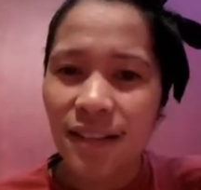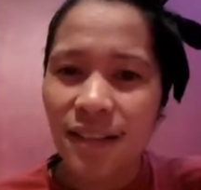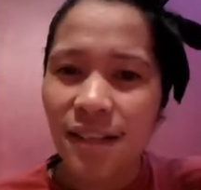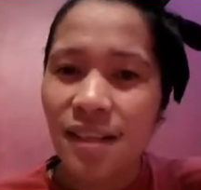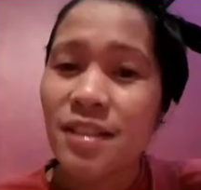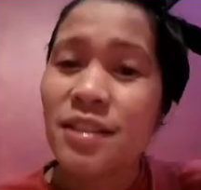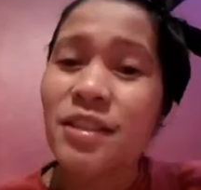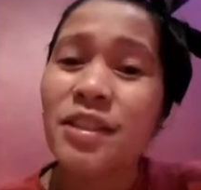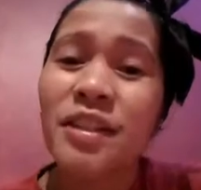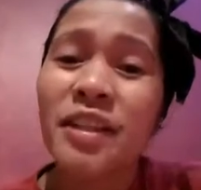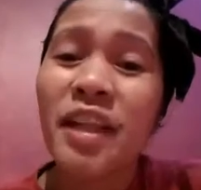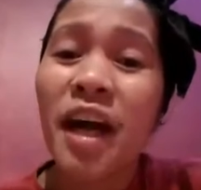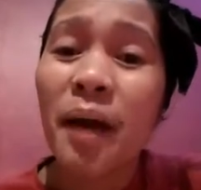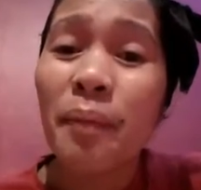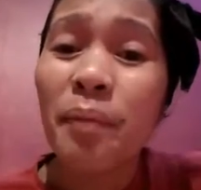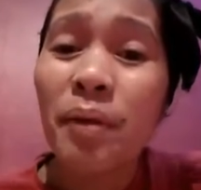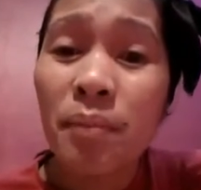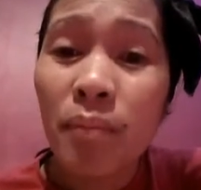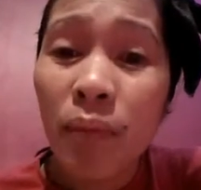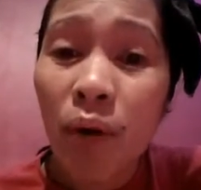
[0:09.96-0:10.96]

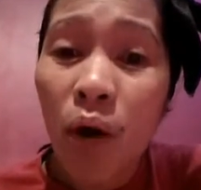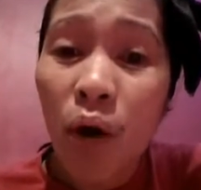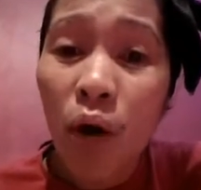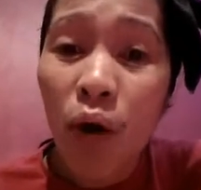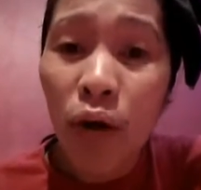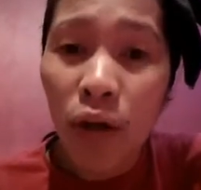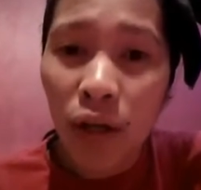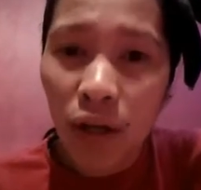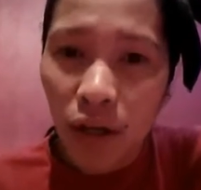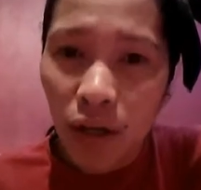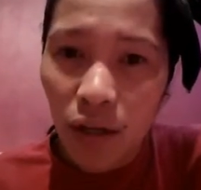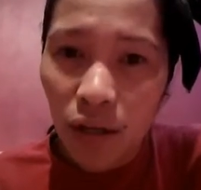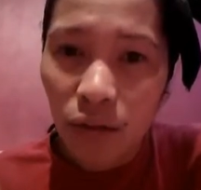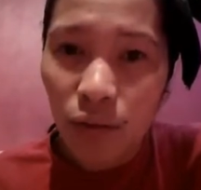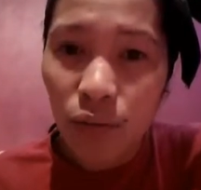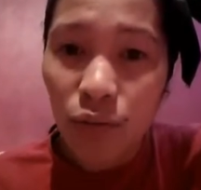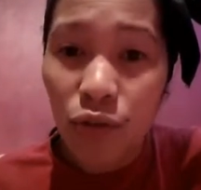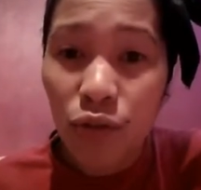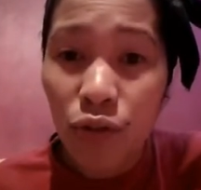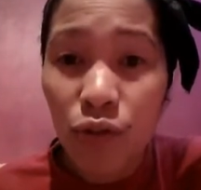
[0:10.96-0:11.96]
sinabi mo na
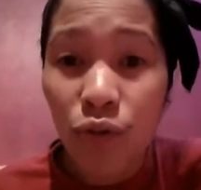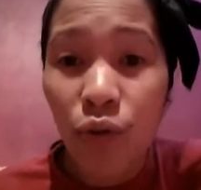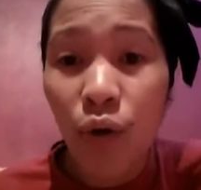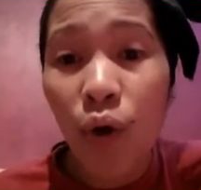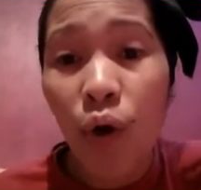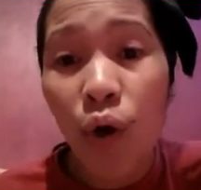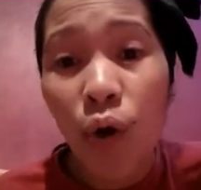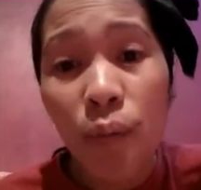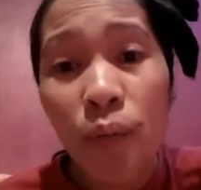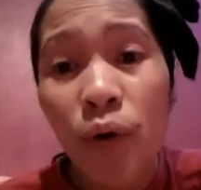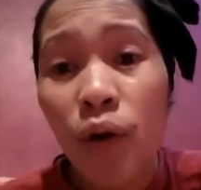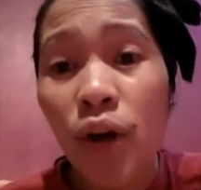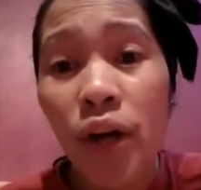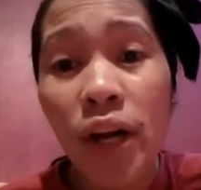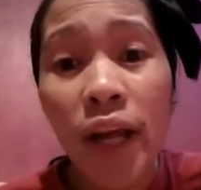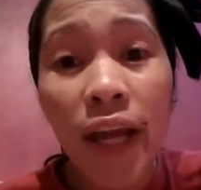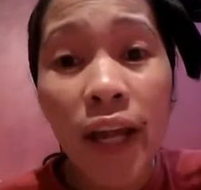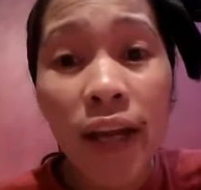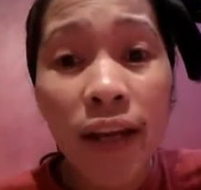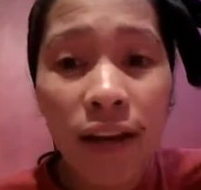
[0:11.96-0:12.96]
gusto mo
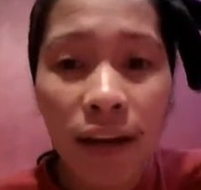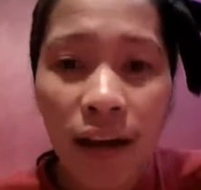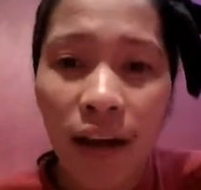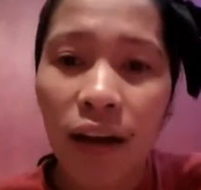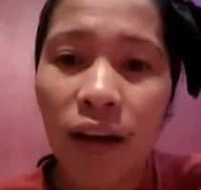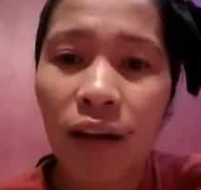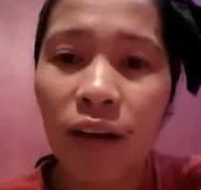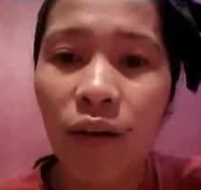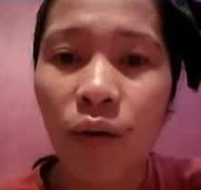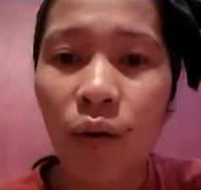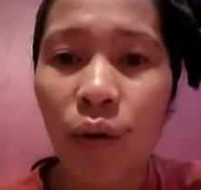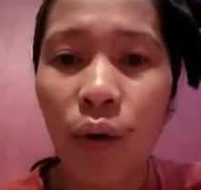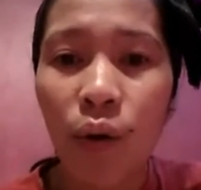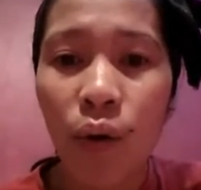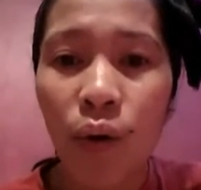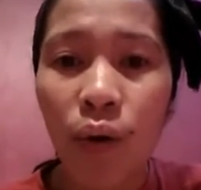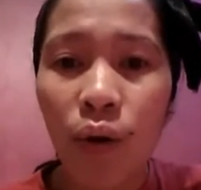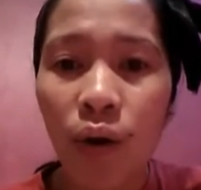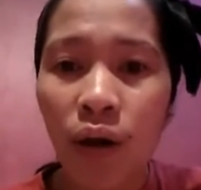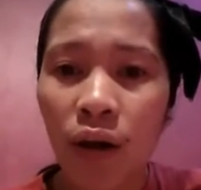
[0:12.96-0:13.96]
rin
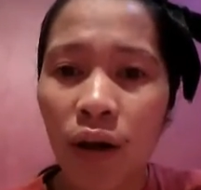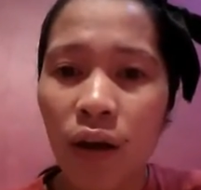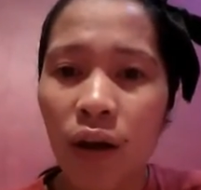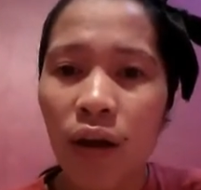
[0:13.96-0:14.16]
ako.